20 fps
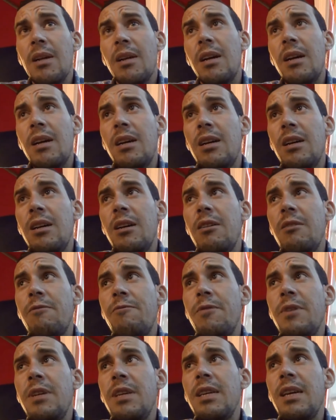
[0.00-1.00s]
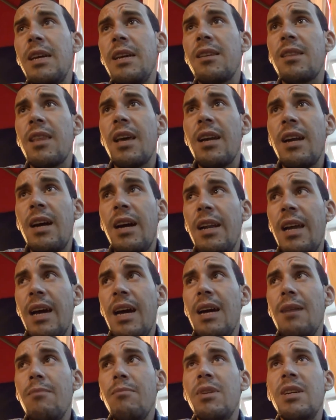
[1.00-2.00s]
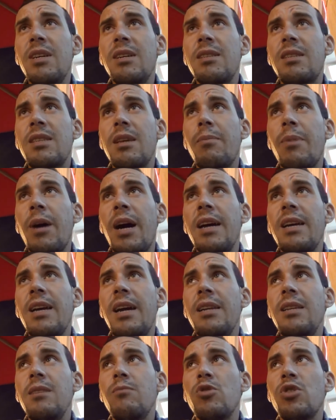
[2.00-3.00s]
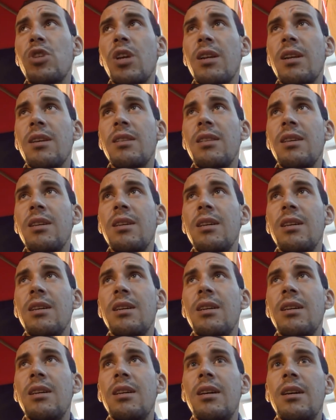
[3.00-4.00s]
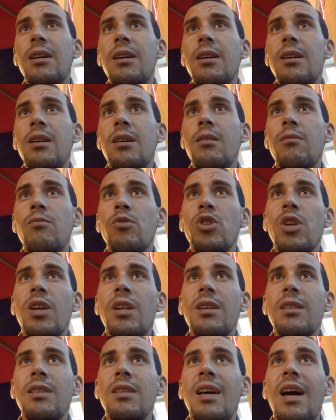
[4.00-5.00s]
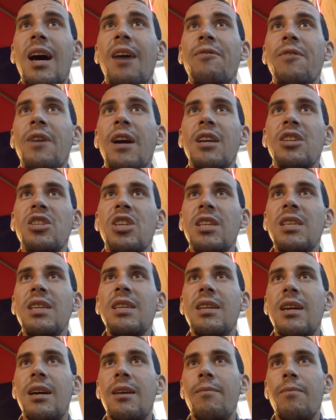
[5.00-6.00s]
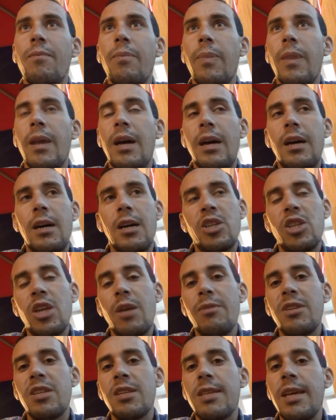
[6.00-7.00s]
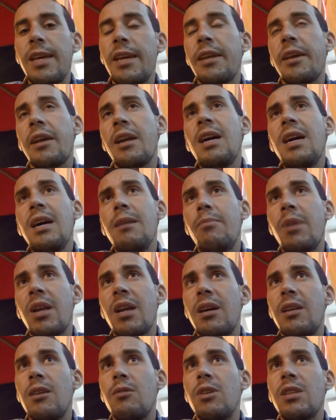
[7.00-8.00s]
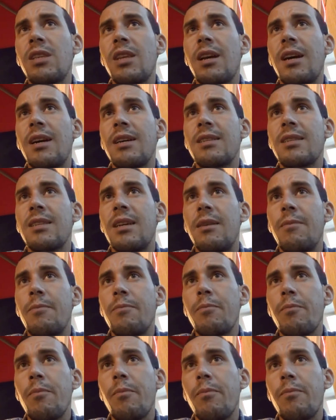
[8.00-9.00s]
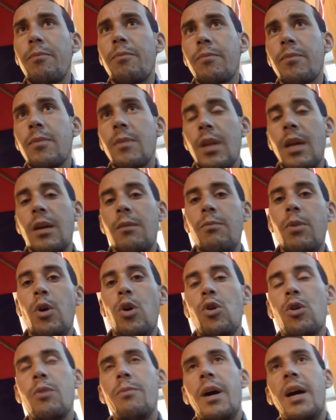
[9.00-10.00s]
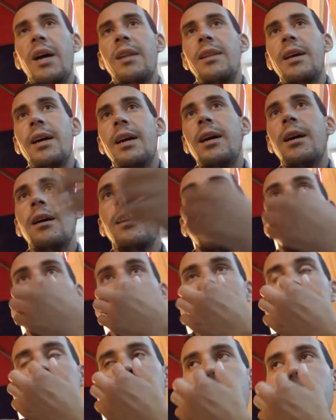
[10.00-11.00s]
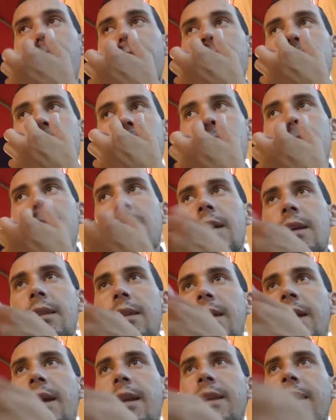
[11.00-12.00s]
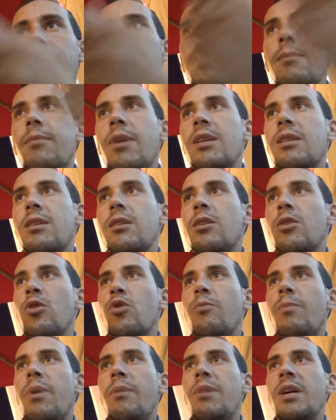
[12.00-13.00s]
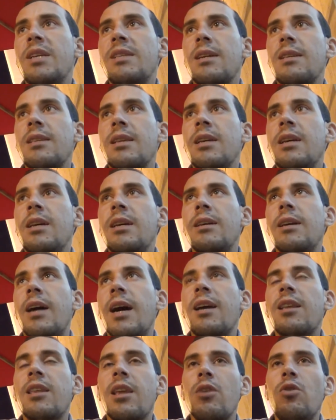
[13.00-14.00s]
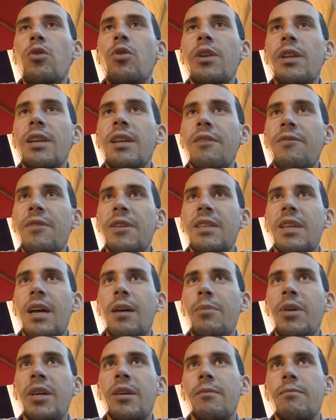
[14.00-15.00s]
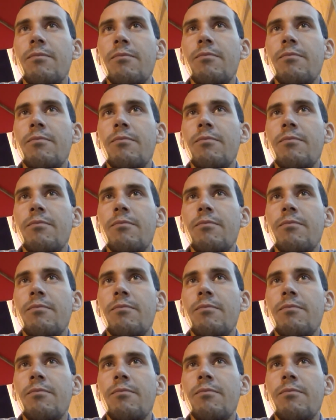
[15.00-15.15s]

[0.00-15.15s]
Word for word: آه، في اطارها العام آه، تبقى يعني مجرد آه، مجرد افكار جديده الشعب الجزائري رحب بالقنوات الخاصه بحكم انها يعني تعطيه الكلمه ربما تعطيه اكثر حريه في التعبير